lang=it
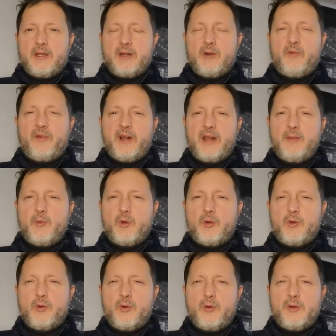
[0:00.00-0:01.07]
Lo faremo
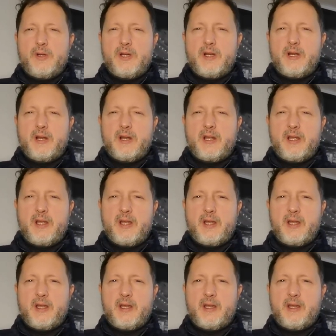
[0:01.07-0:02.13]
con uh,
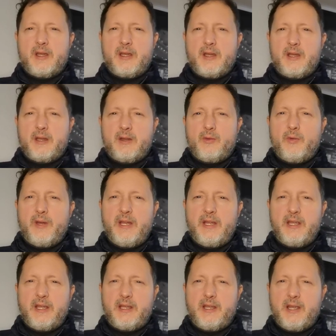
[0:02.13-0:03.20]
eh,
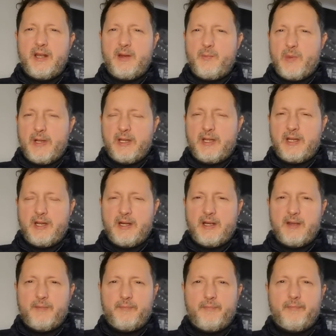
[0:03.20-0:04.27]
Orighi e Chiari in
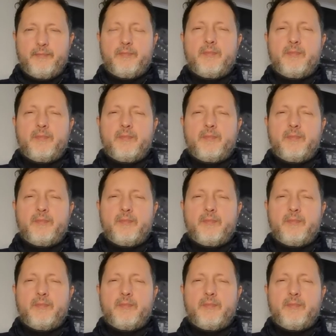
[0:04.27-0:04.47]
panchina